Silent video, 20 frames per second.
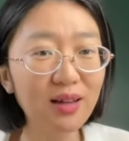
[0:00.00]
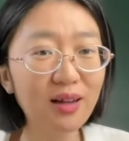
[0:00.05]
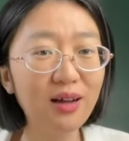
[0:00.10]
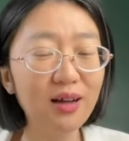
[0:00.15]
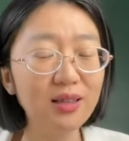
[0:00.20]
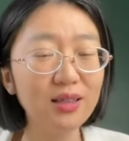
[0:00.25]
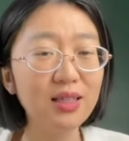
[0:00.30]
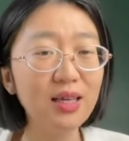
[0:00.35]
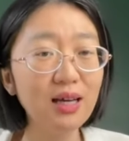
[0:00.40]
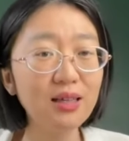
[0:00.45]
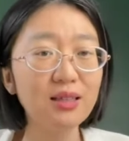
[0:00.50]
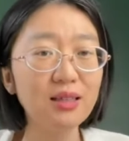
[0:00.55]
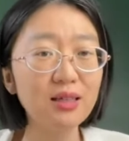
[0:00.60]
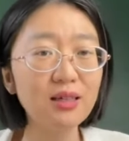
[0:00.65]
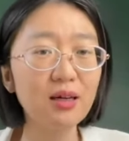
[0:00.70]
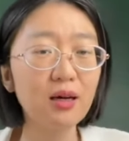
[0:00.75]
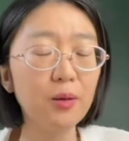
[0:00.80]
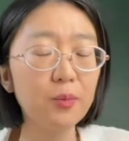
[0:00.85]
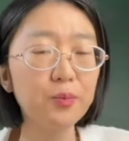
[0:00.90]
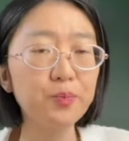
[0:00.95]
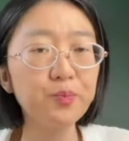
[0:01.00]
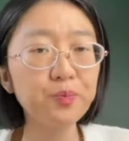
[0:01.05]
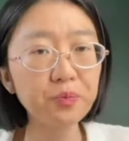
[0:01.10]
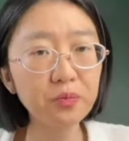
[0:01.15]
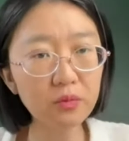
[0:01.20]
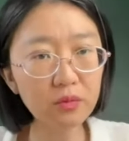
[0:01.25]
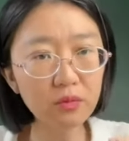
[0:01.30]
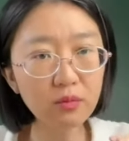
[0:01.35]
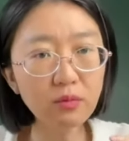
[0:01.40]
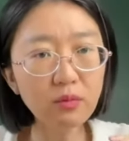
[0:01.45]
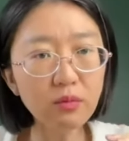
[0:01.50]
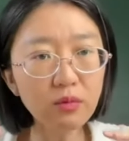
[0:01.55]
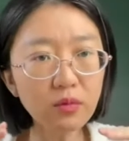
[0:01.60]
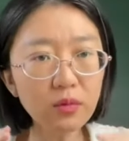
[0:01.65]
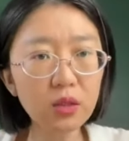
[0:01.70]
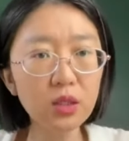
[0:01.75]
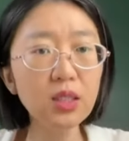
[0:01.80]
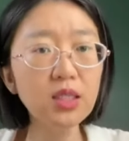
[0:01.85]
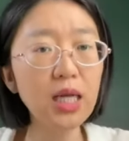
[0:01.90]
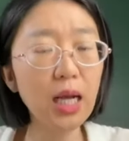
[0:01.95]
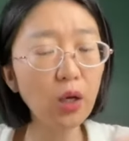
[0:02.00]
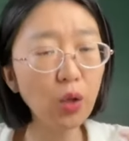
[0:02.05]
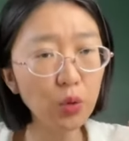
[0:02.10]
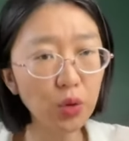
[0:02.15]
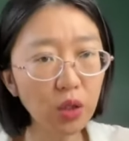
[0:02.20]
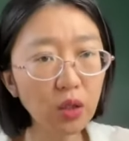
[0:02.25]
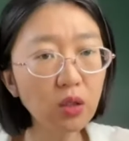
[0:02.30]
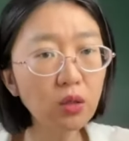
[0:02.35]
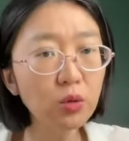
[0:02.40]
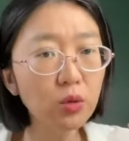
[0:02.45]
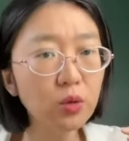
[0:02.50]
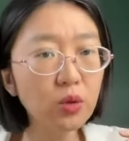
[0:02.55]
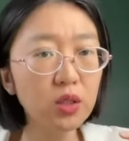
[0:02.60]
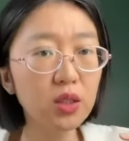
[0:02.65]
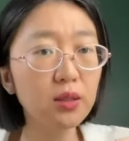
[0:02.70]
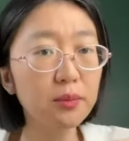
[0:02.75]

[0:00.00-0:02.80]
啊，一样的啊。那然后透过这个